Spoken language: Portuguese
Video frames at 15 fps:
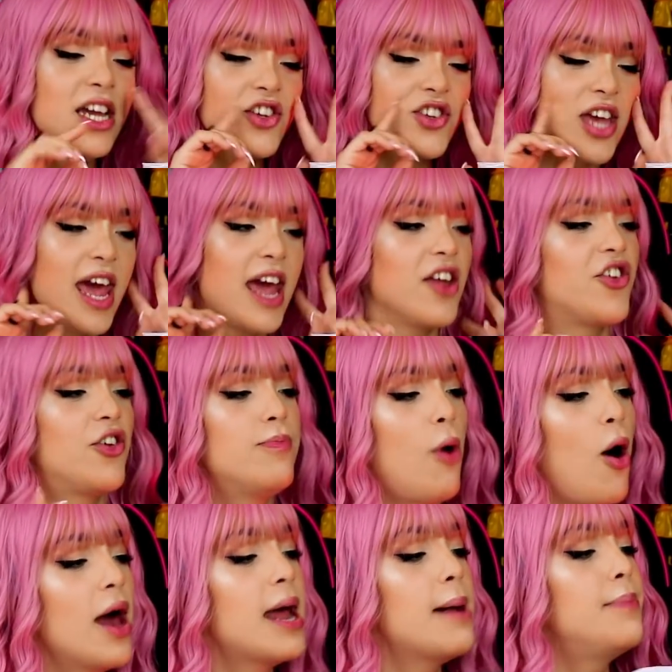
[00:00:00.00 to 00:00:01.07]
e, gente,
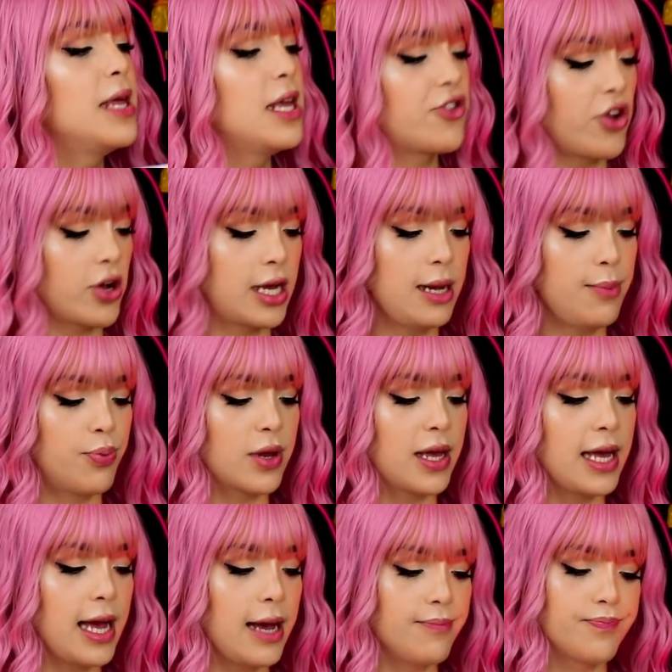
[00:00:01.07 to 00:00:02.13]
bora abrir isso aqui,
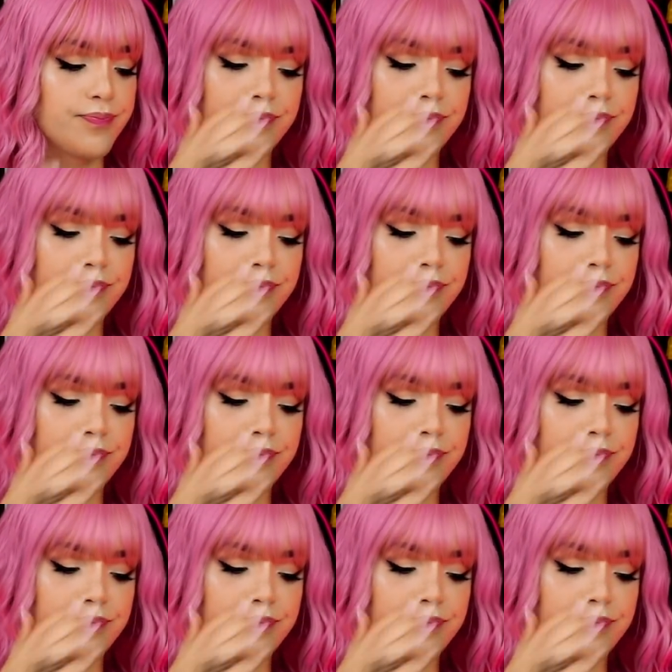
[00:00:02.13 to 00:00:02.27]
porque